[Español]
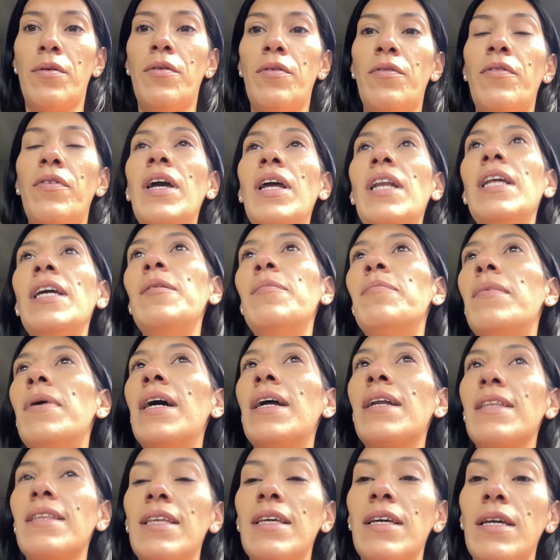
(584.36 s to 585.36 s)
Feliz
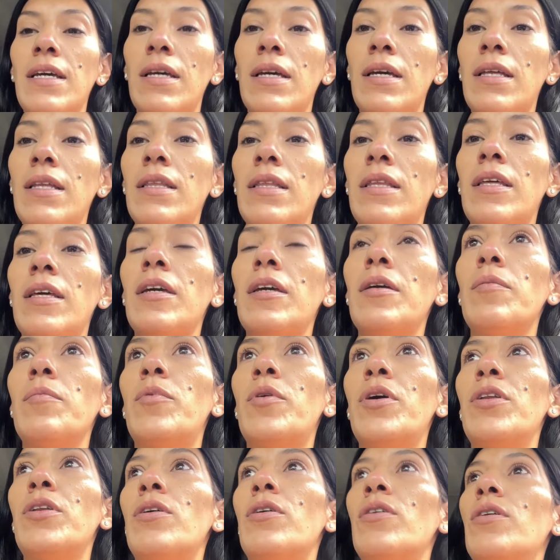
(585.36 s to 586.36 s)
Marte, gente.
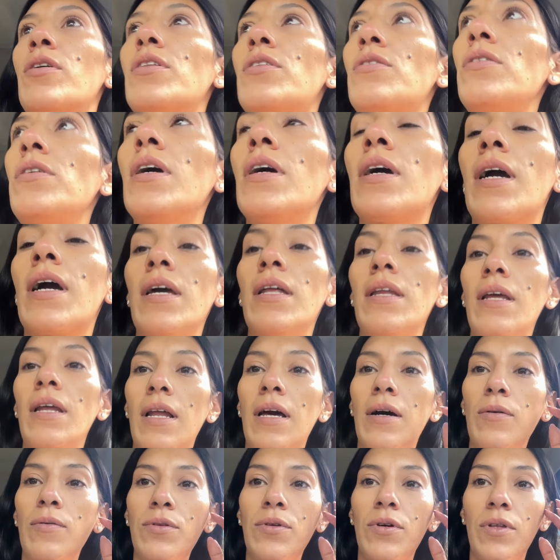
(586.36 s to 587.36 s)
Bueno, estoy acá en el
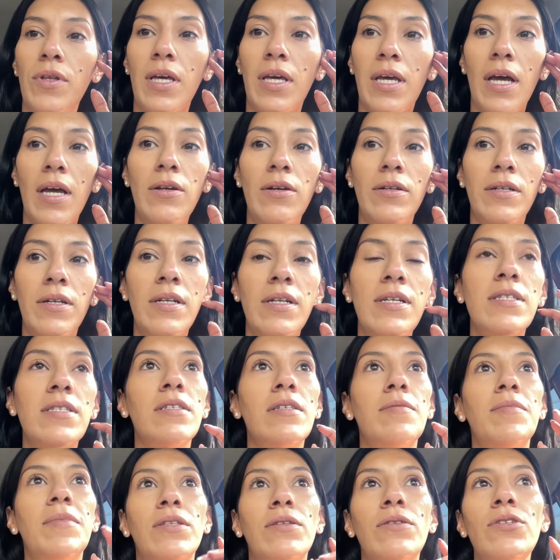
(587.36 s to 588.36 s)
auto, dejé a los nenes
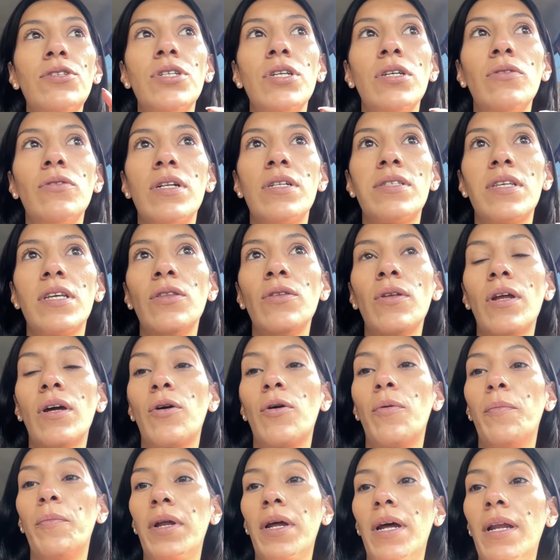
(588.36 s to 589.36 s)
y me estoy yendo al centro a
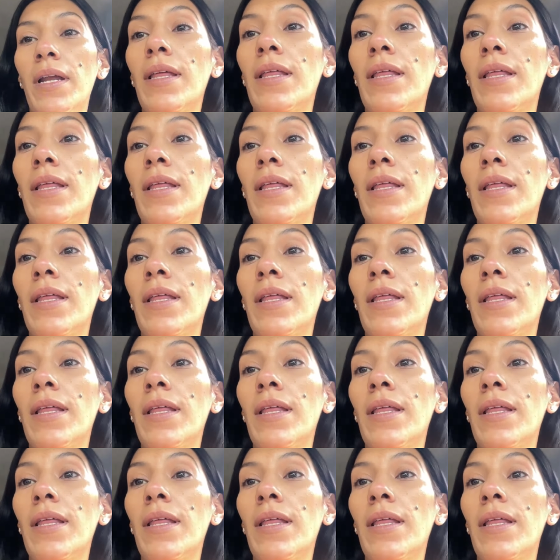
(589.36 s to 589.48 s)
comprar